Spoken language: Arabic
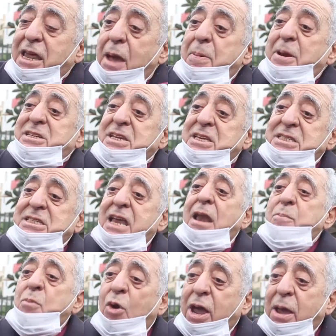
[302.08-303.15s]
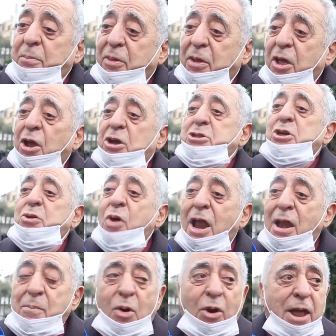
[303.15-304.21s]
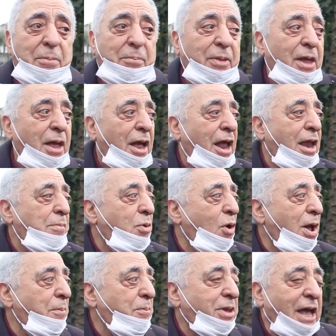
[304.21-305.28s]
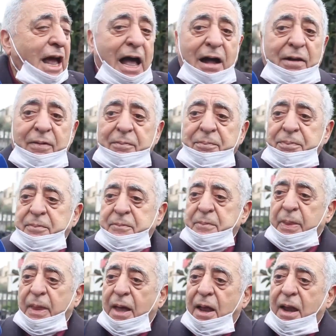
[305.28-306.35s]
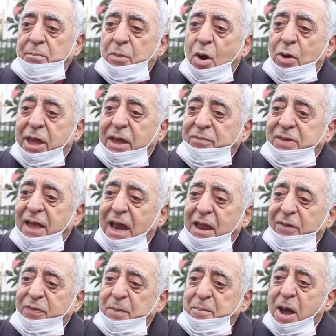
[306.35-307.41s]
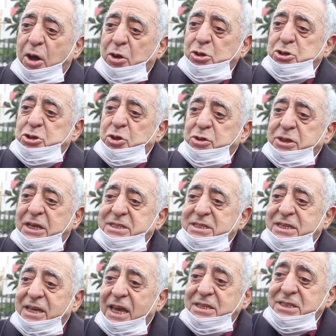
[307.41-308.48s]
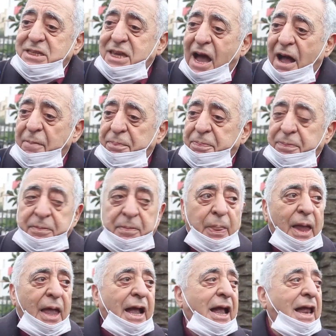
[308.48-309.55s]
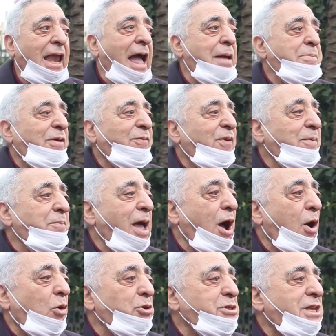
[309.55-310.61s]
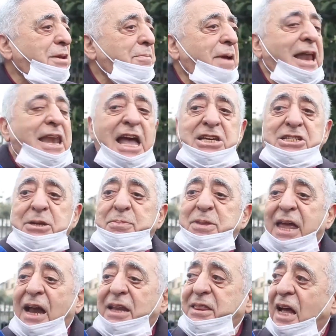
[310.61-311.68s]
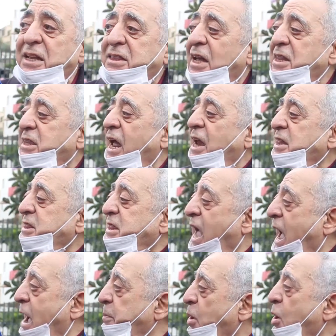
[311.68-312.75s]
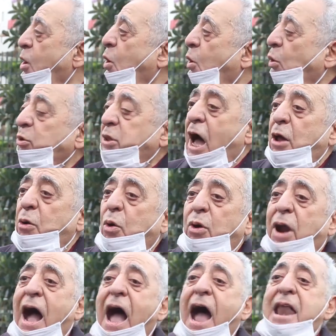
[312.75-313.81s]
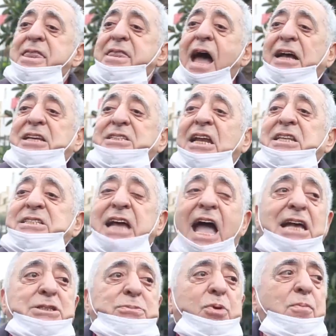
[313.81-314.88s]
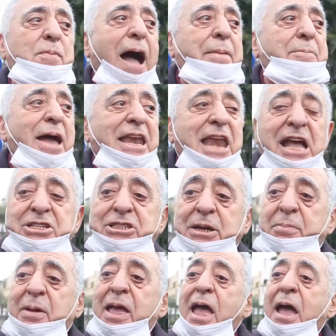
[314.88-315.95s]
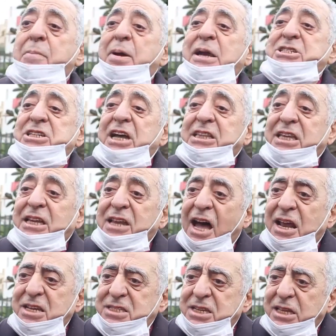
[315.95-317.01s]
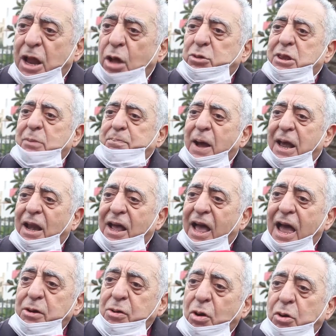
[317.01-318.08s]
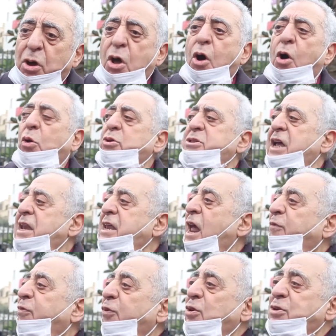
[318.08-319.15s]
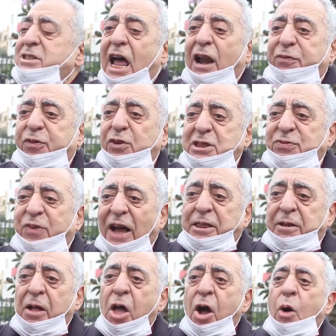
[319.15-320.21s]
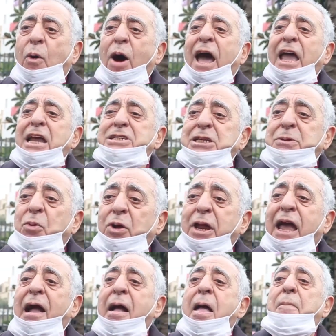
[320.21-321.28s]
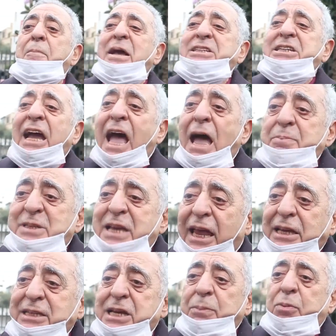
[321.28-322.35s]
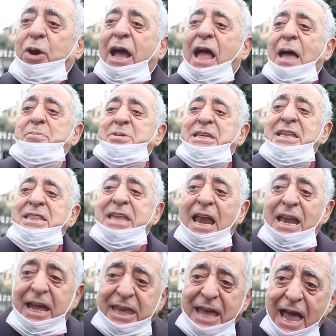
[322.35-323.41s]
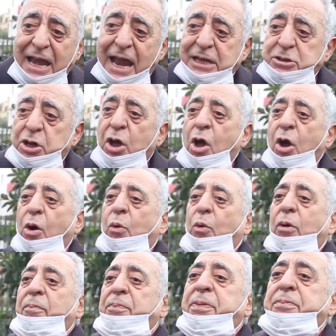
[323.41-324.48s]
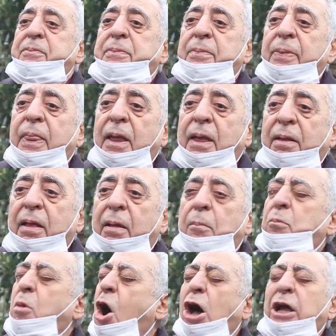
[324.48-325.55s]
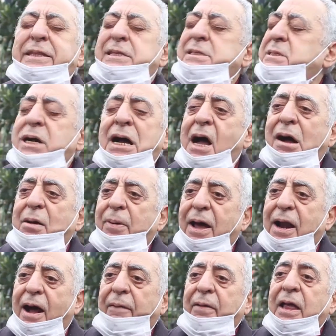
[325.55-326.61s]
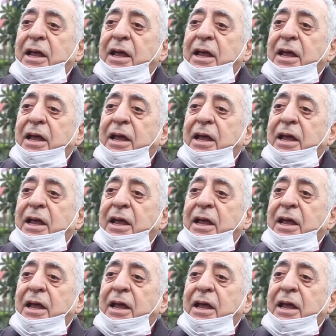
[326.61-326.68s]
ليا باش ننسى المهم شنو المهم المهم هي الموقف ديالي فيما يخص الشرطه السياسيه كلامي فيما يخص المناجم ديال طاطا ديال الذهب وضروره ان نتحاسبوا مع مناجم باش تعطينا رزقنا وتطبق القانون وثانيا الفلوس ديال الفوسفات واخا يجيبوا لي ماشي خمسه يجيبوا لي 50 ديال العيالات الحاله النفسيه ديال الاستاذ زيان معتبره